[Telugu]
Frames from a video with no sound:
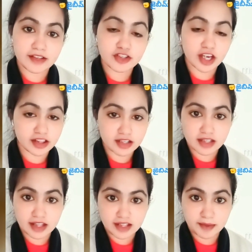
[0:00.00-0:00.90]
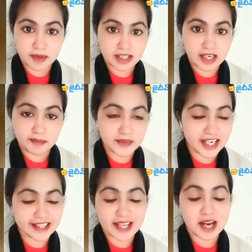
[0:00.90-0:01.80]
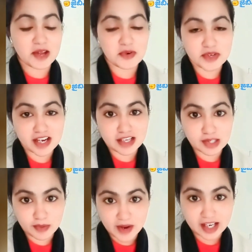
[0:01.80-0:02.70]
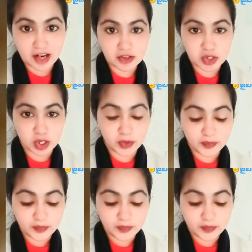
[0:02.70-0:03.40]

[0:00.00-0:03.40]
జయంతి సందర్భంగా మీ అందరికీ కూడా శుభాకాంక్షలు